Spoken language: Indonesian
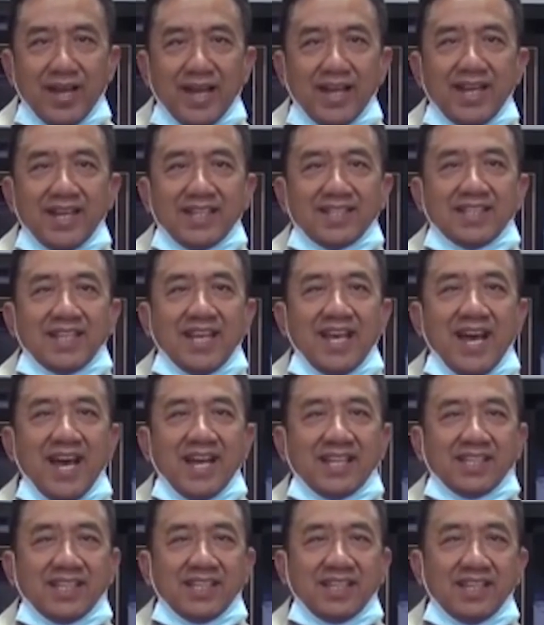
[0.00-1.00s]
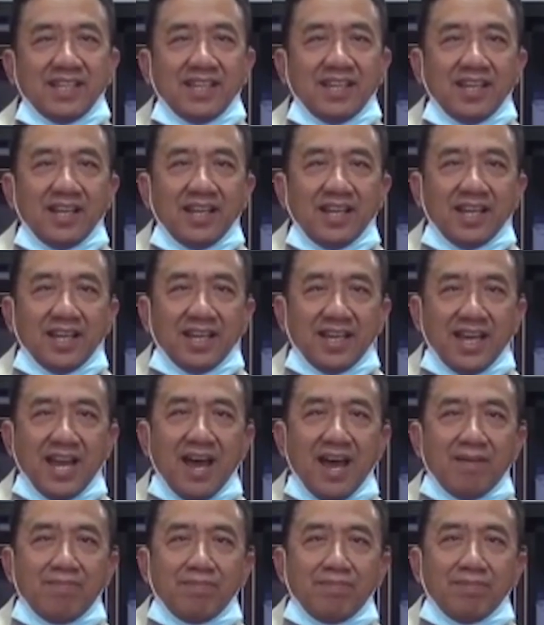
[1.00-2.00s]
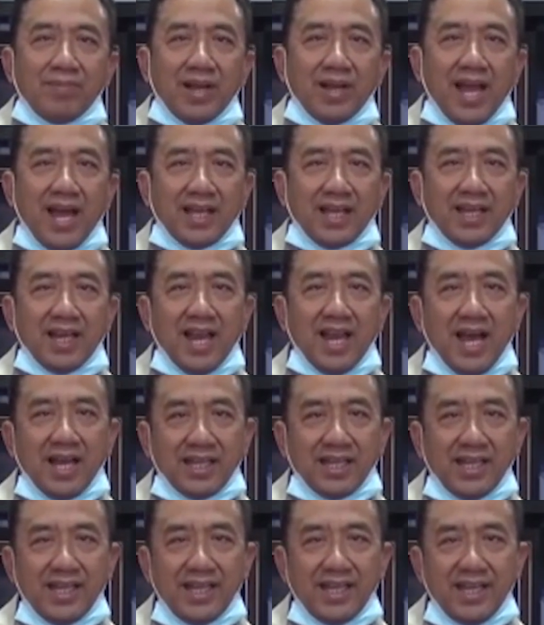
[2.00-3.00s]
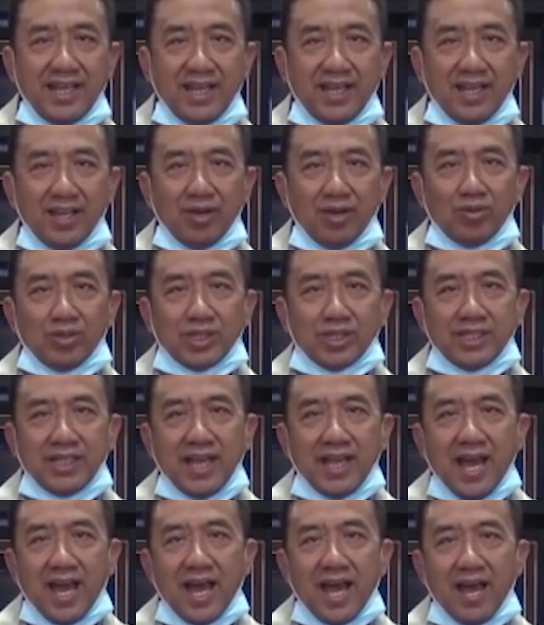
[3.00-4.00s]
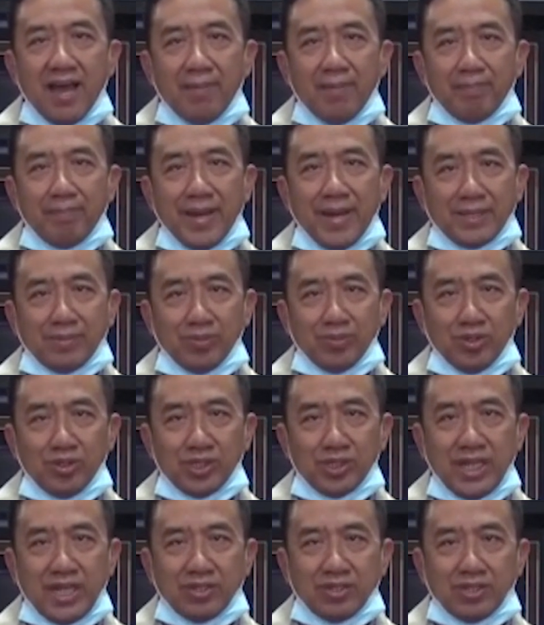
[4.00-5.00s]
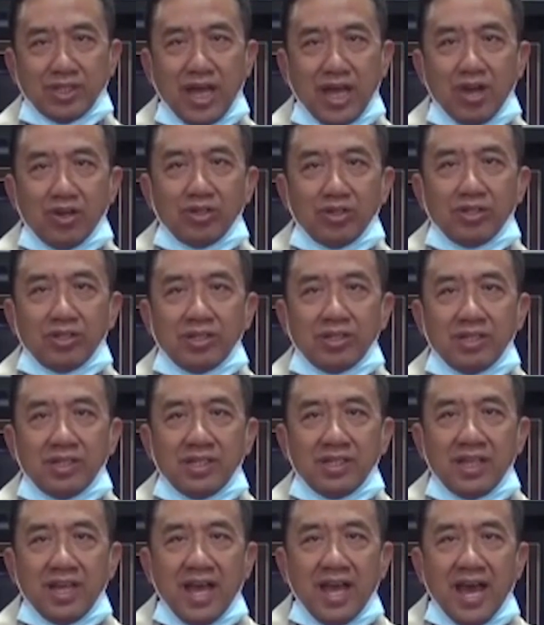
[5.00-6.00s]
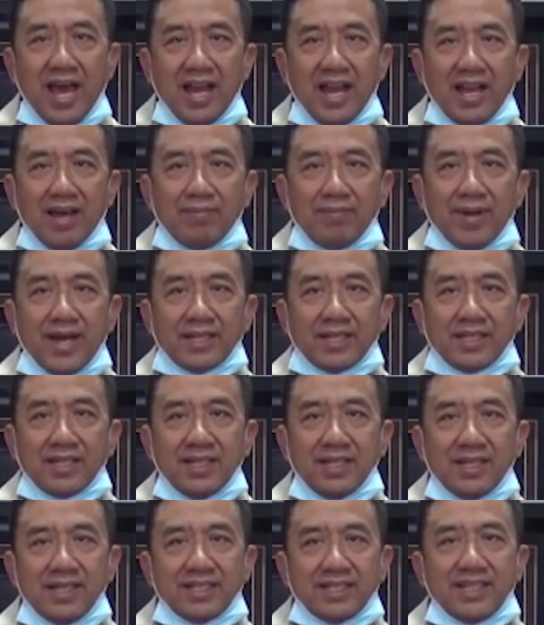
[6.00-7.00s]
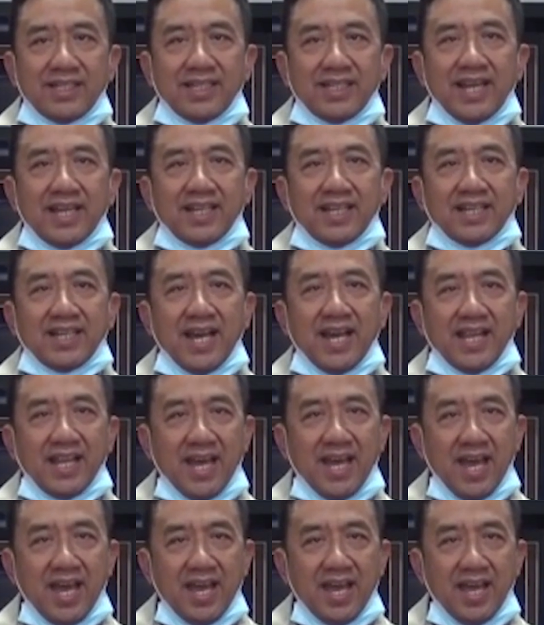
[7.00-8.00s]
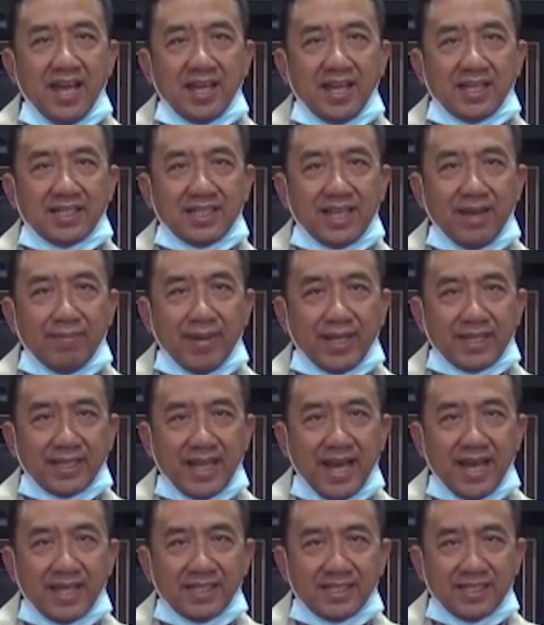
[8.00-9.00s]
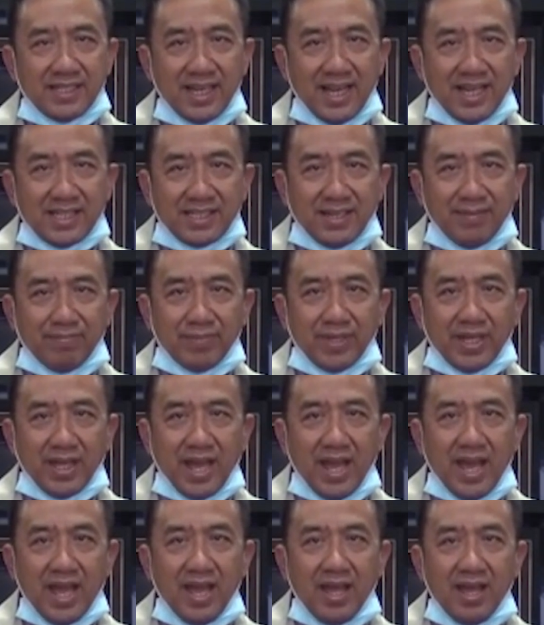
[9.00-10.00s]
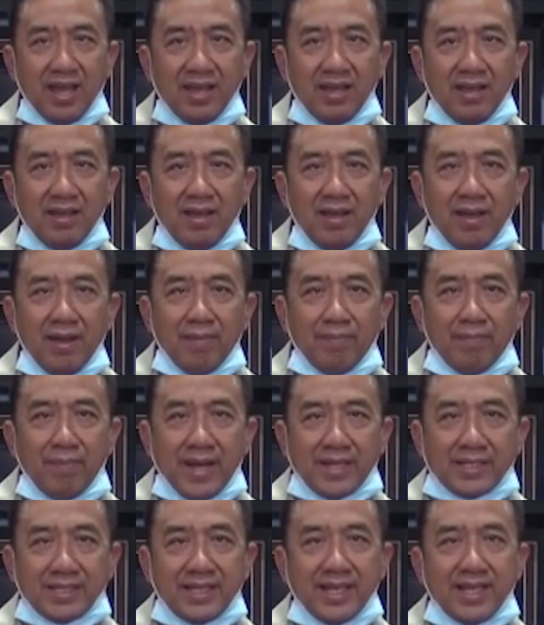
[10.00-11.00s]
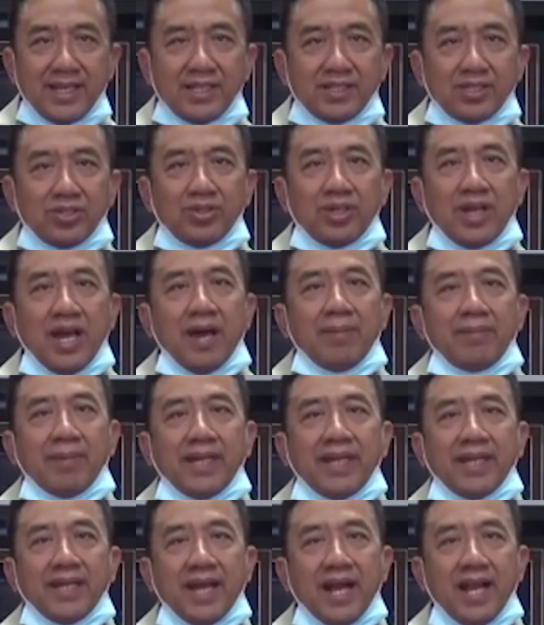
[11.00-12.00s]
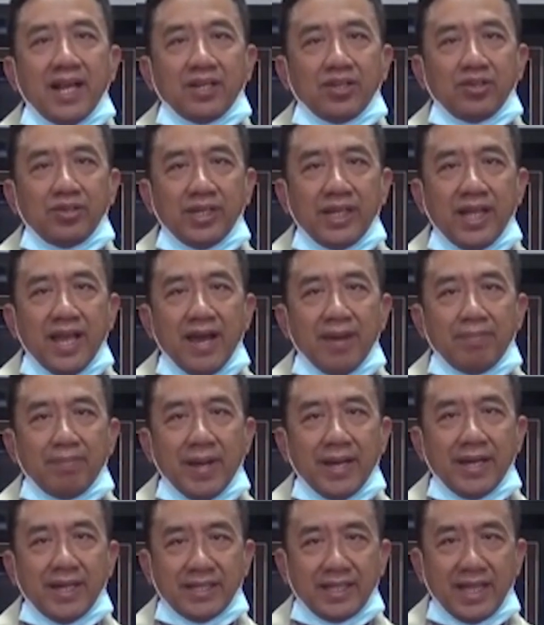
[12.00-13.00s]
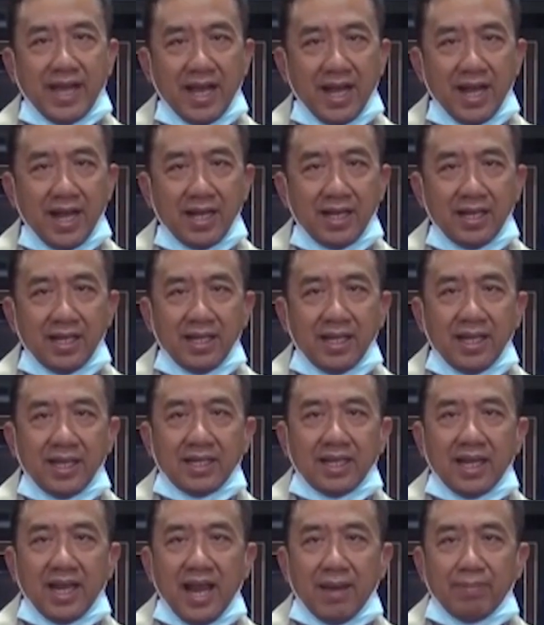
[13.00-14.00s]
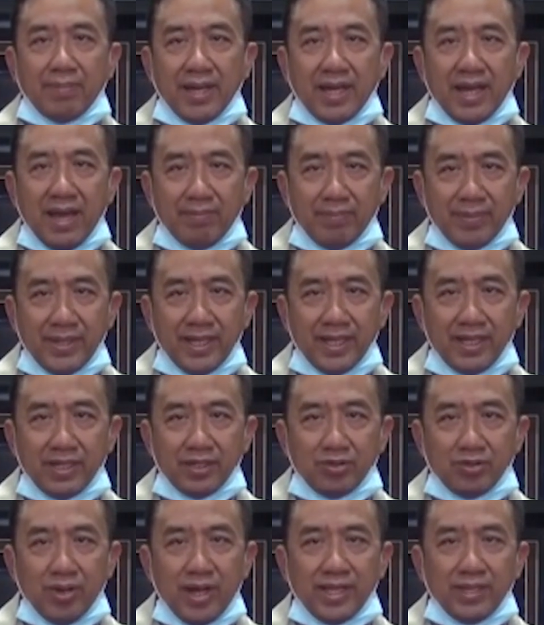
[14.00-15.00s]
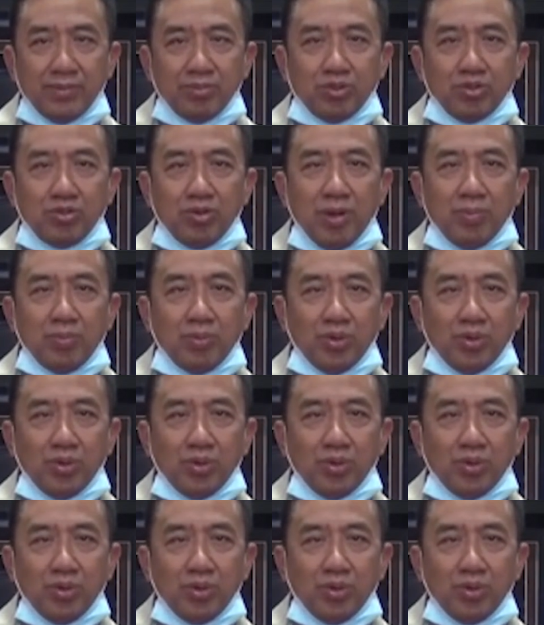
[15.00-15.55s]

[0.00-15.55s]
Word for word: keadaan sehat. 6 laki-laki usia 41 tahun. Alamat Sidanegara, Kecamatan Cilacap Tengah, pasien sudah meninggal dunia pada tanggal 8 April 2020.